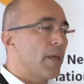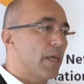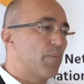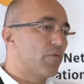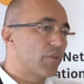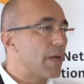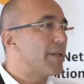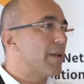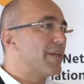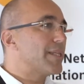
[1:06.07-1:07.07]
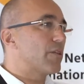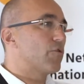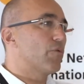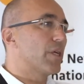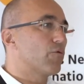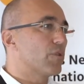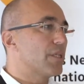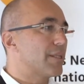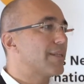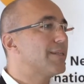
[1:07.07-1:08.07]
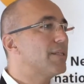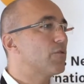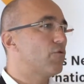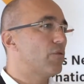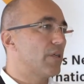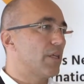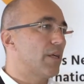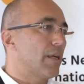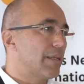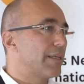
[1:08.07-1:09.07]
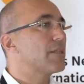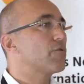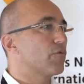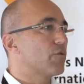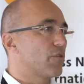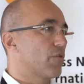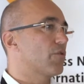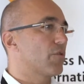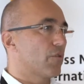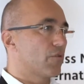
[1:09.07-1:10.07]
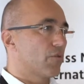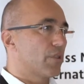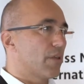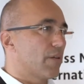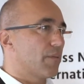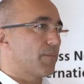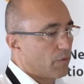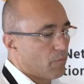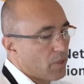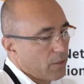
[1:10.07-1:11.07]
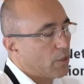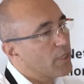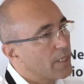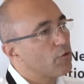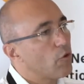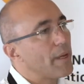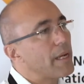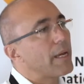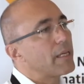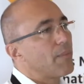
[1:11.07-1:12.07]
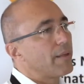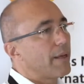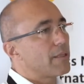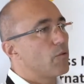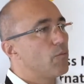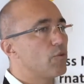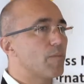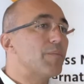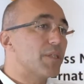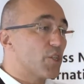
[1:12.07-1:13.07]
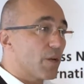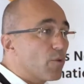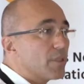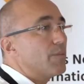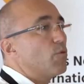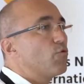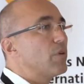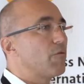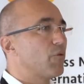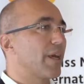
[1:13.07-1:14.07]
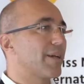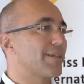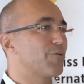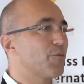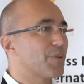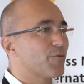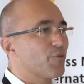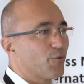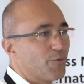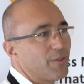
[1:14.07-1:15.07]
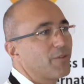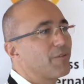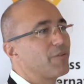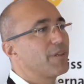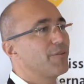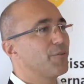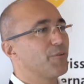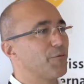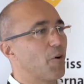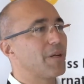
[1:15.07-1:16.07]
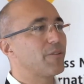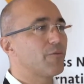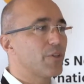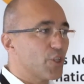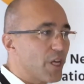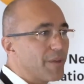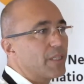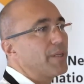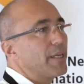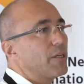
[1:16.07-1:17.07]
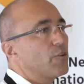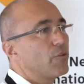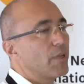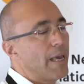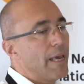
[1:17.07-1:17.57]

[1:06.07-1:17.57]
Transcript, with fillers: Et puis vous avez la médiation qui consiste à discuter les questions de science en société. Moi, c'est ce domaine-là qui m'intéresse le plus, même si j'aime aussi beaucoup la vulgarisation, parce que je suis scientifique de, formation et j'aime expliquer les choses.